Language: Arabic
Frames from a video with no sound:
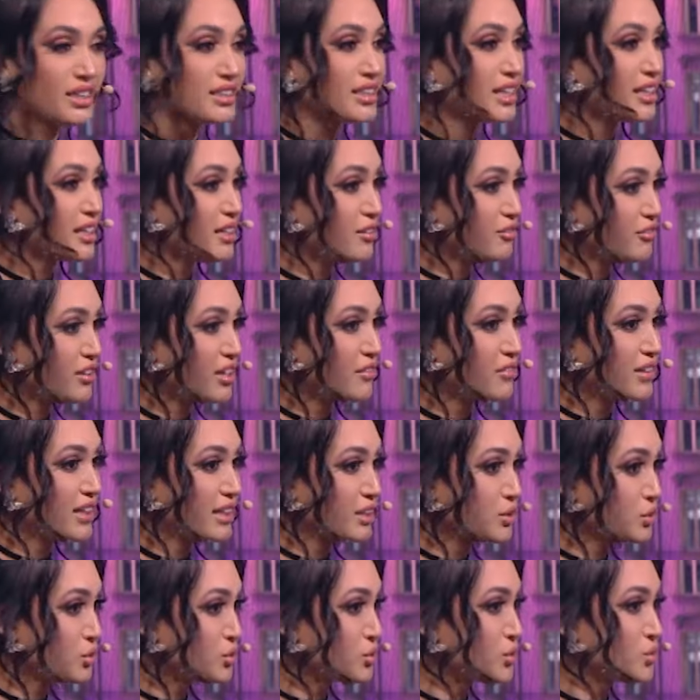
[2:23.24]
هضرنا فيها في
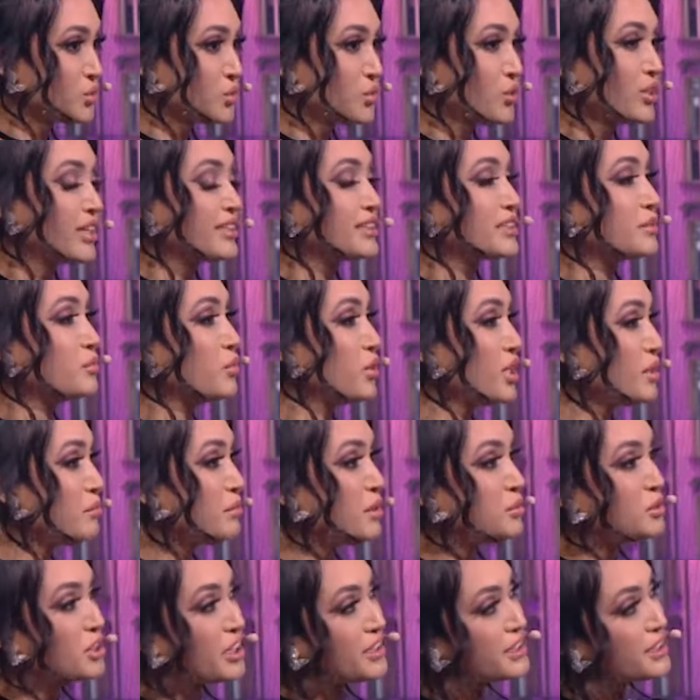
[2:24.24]
لي ريزو سوسيو كانت
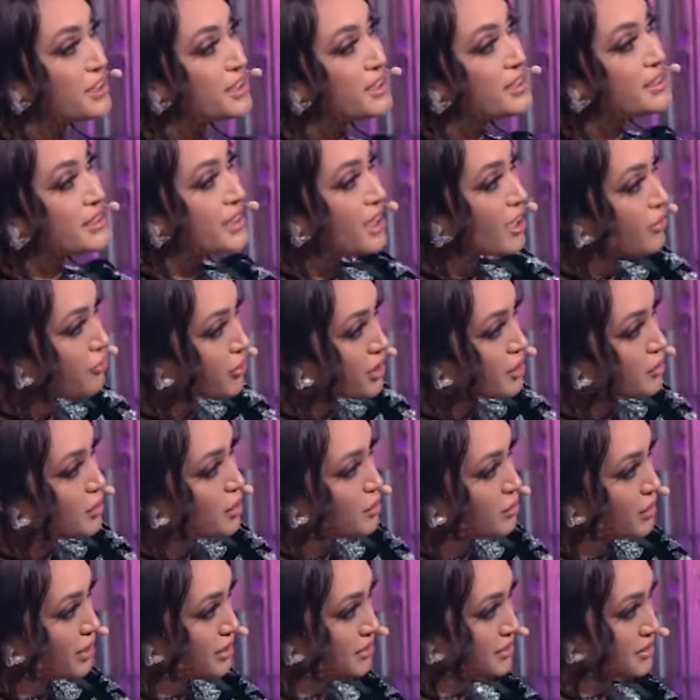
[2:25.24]
مهمه باش انني نثق فيه
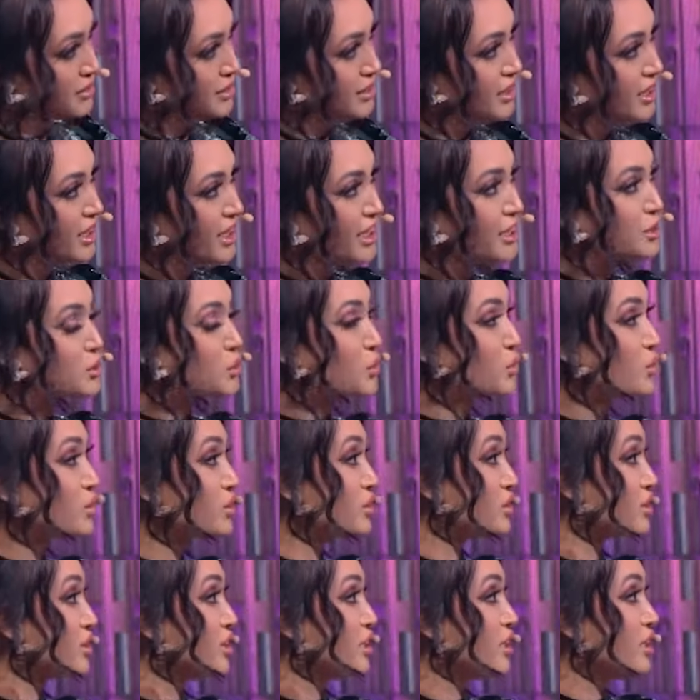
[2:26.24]
من بعد حيت
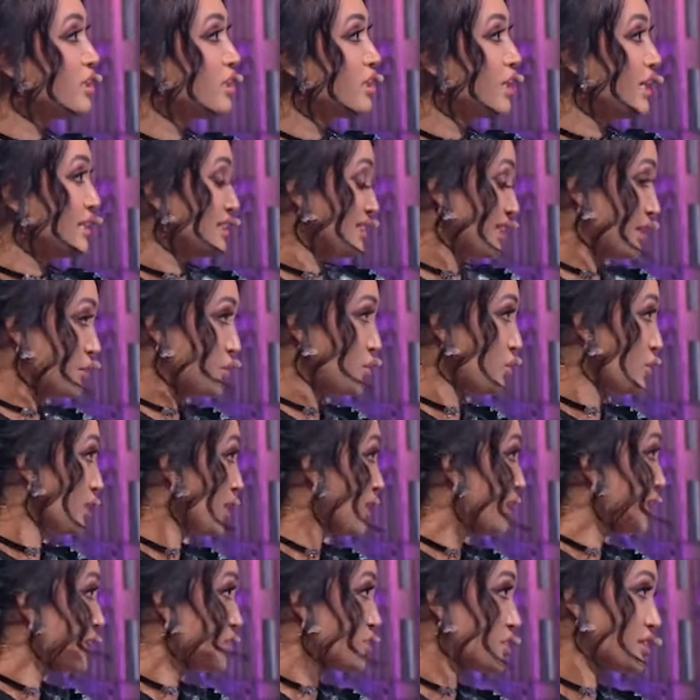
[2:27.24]
كون اصلا كون
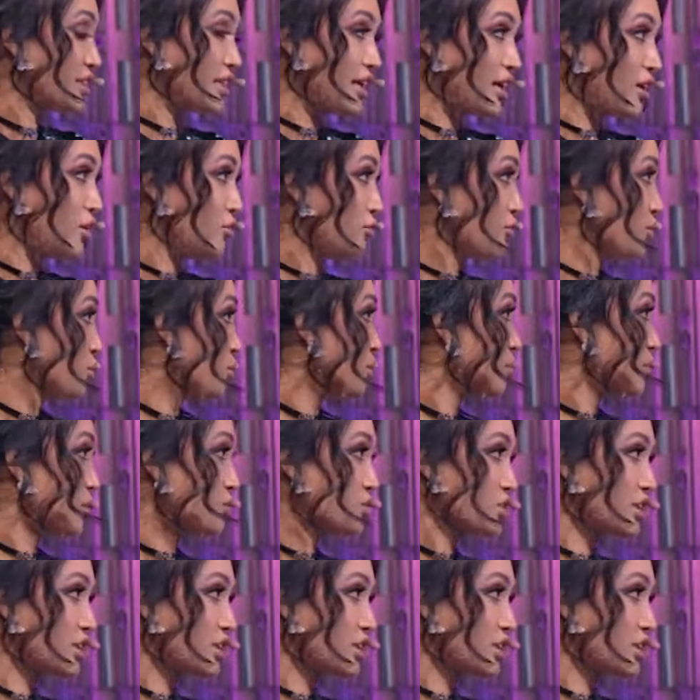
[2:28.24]
قال لي اجي نتلاقاو في الاول ما كنتش